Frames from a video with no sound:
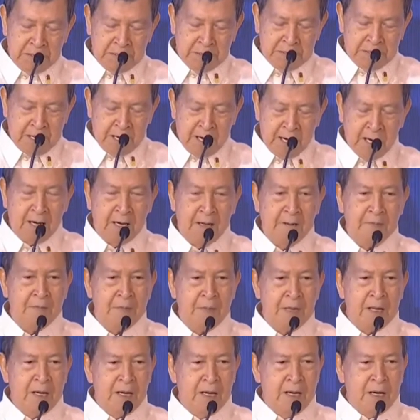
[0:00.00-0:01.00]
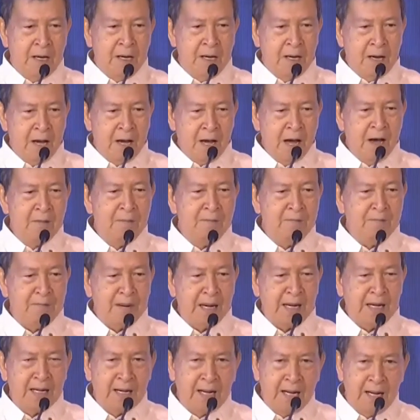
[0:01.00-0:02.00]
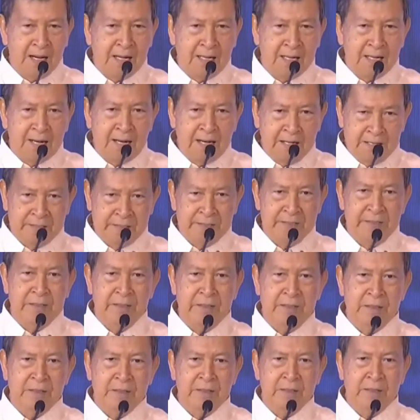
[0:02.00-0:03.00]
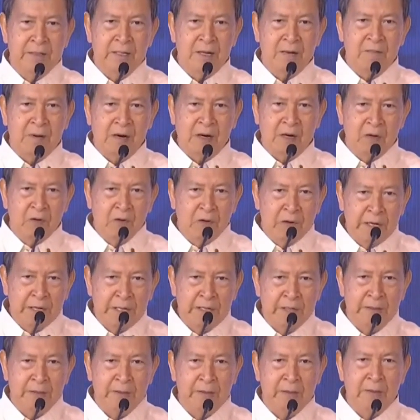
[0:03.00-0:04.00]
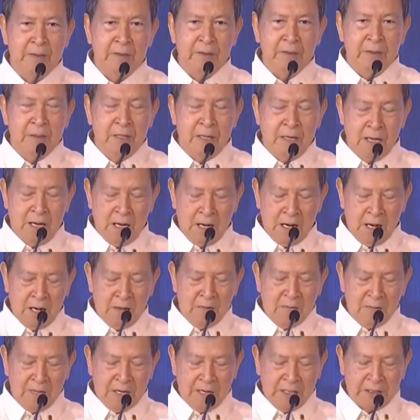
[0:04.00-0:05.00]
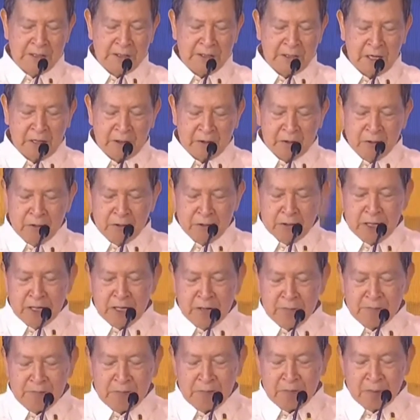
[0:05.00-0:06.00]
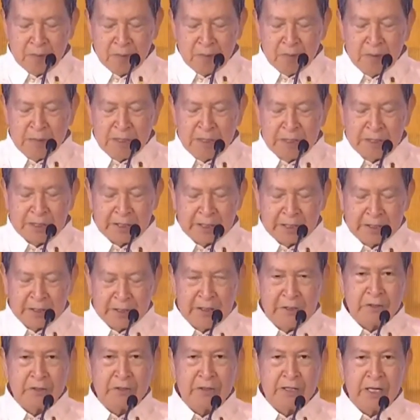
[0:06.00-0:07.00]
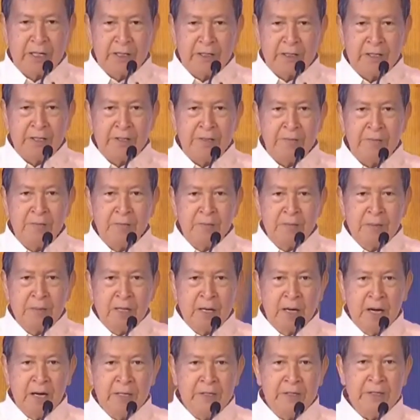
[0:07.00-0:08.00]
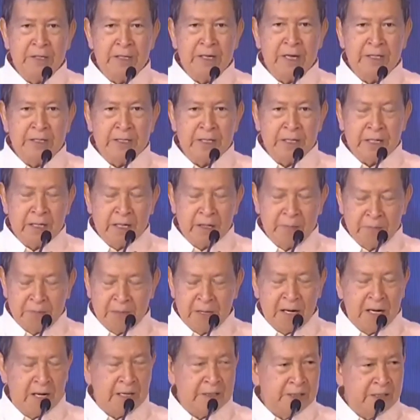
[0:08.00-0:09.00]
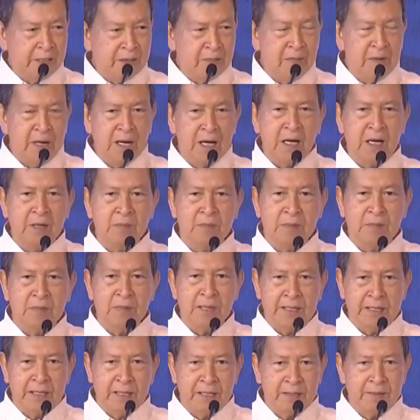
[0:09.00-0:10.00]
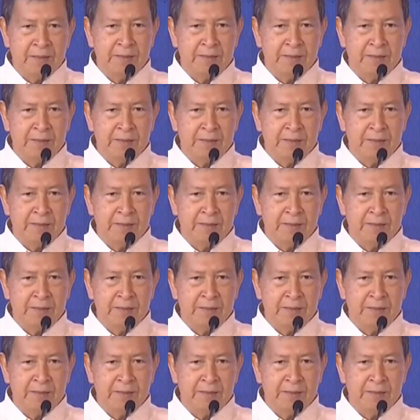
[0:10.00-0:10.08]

na ang paghahangad na baguhin ang mga istruktura ng pamumulitika dito sa atin ay tinatanggap ng ating mga kababayan.